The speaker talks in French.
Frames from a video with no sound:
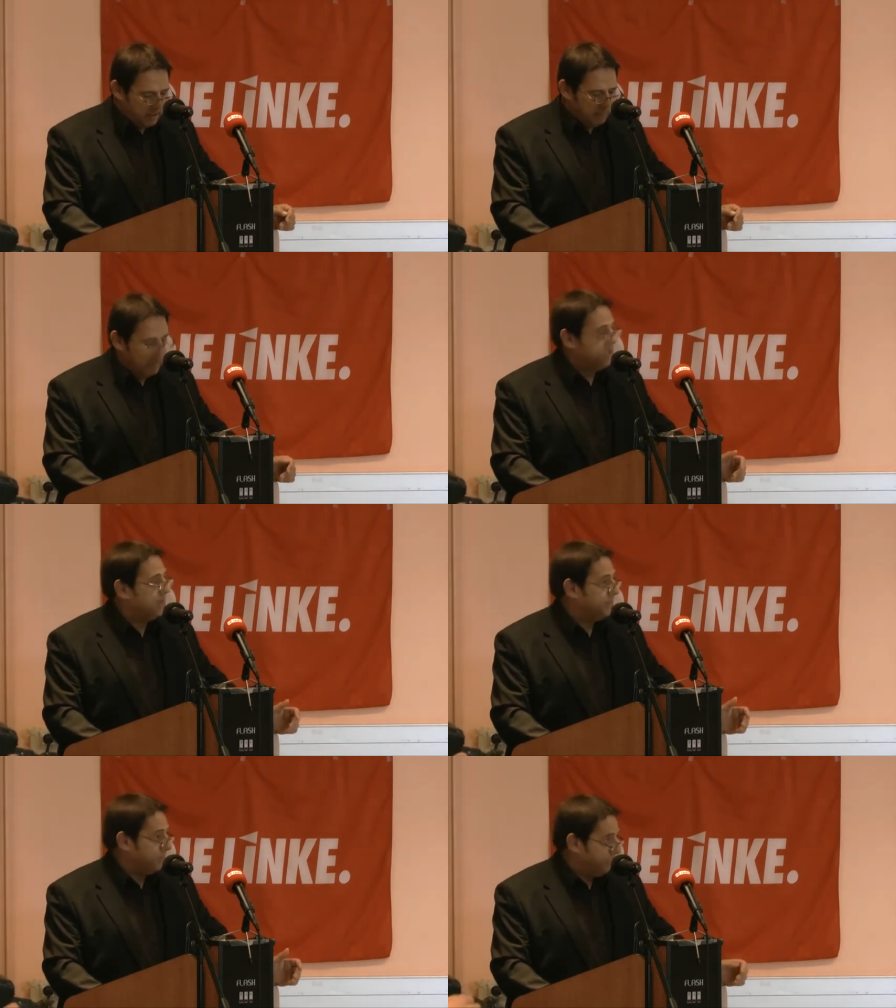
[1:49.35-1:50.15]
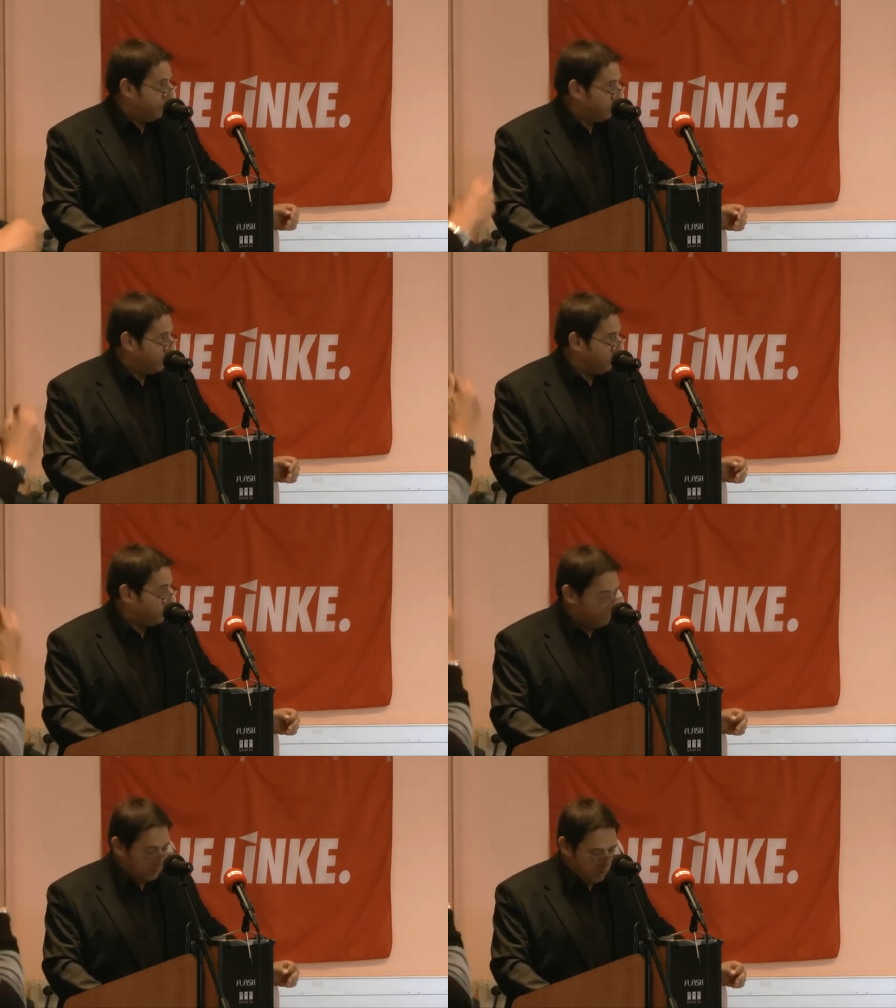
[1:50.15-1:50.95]
mais des fonds de
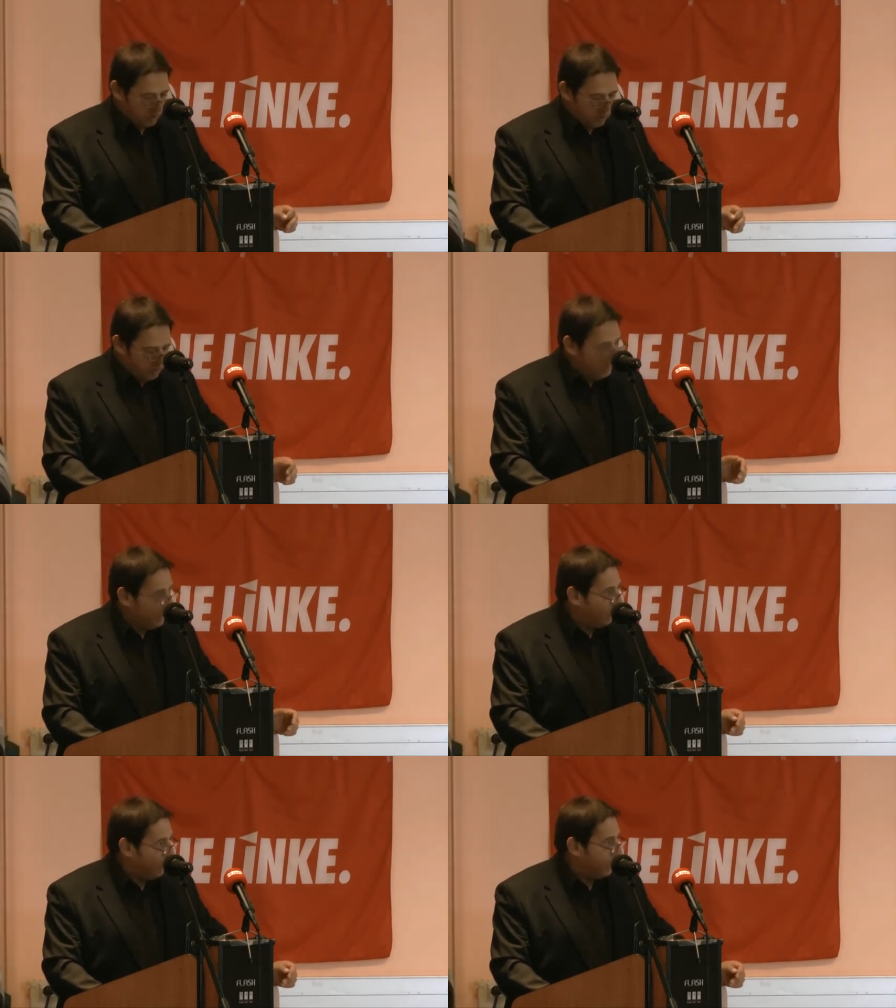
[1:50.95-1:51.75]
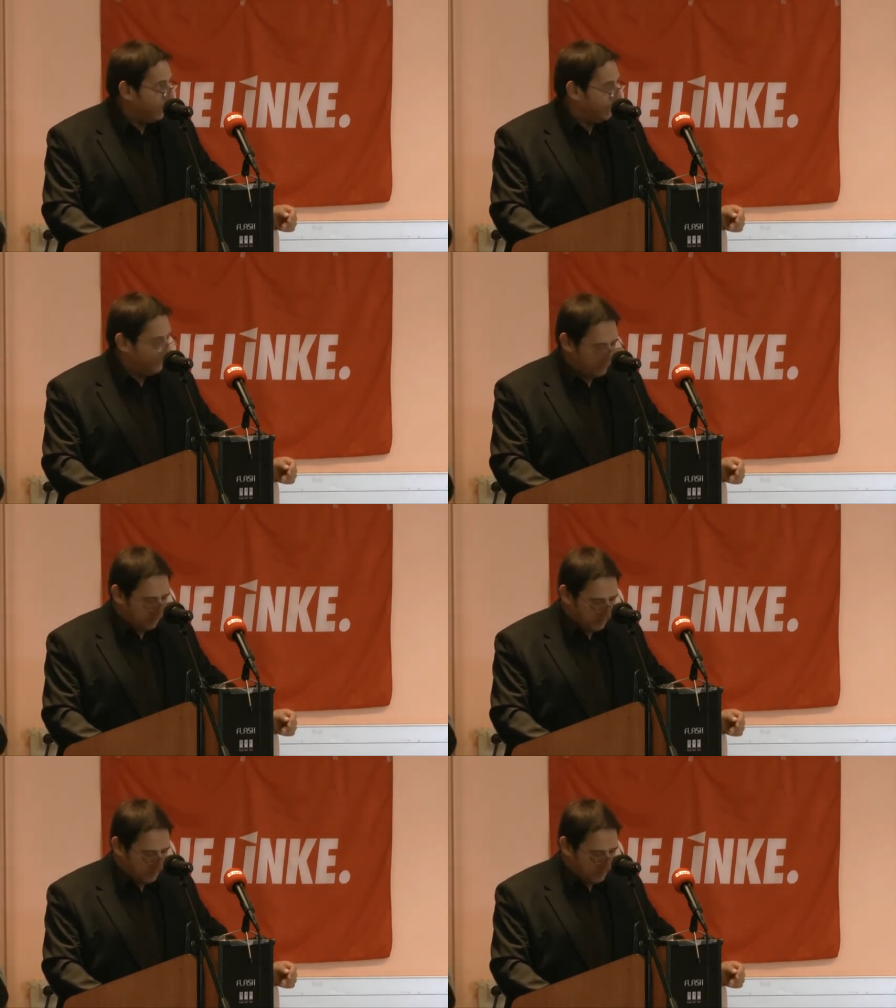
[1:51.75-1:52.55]
pension ou des requins de la
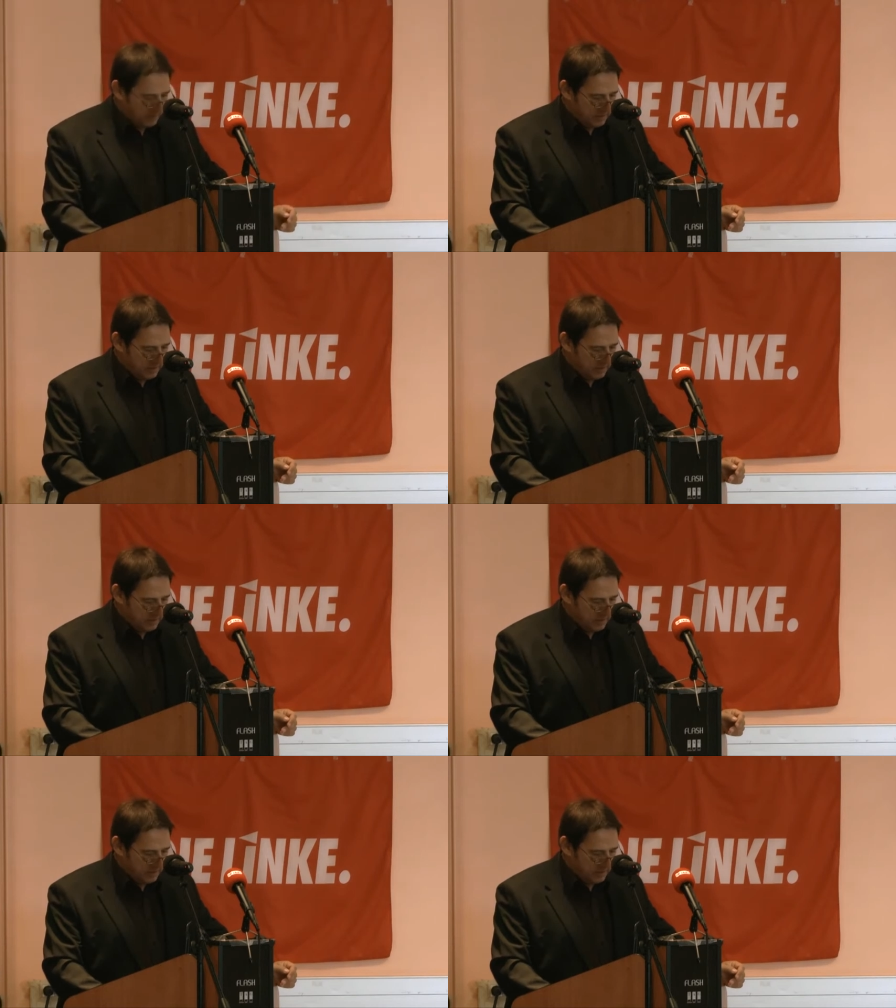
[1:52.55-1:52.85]
finance.